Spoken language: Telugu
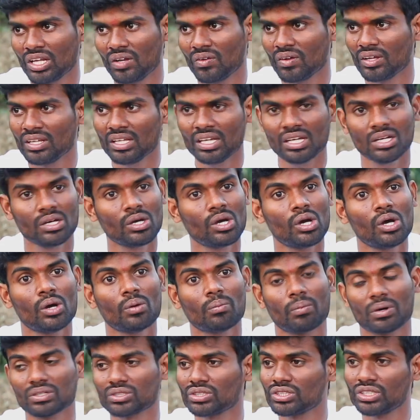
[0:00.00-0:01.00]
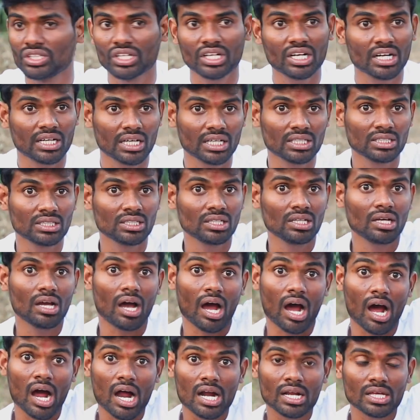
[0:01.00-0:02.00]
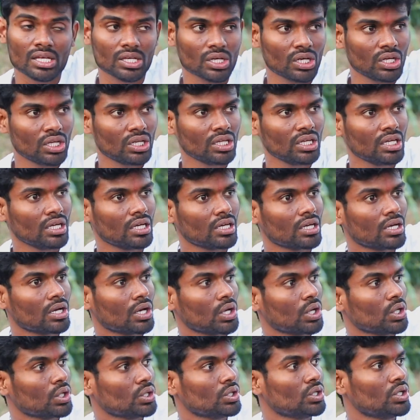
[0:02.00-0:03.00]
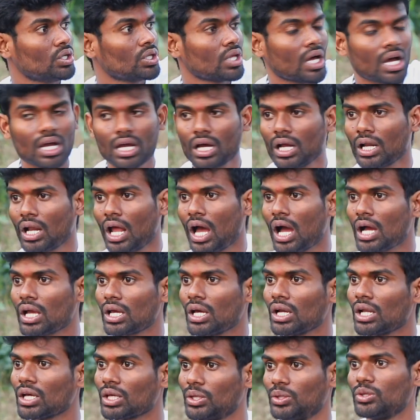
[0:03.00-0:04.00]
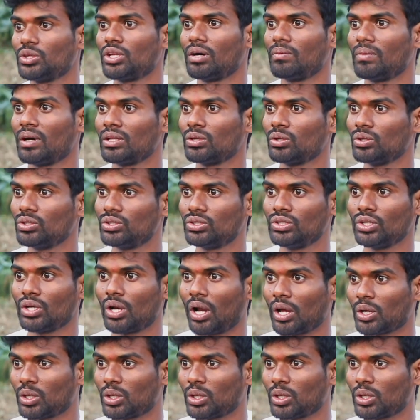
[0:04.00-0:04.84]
వెళ్ళది మస్తు చీకటి అయింది ఆరుకేలి వీడి దాకా నాకైనా ఇంతమంది వచ్చిరా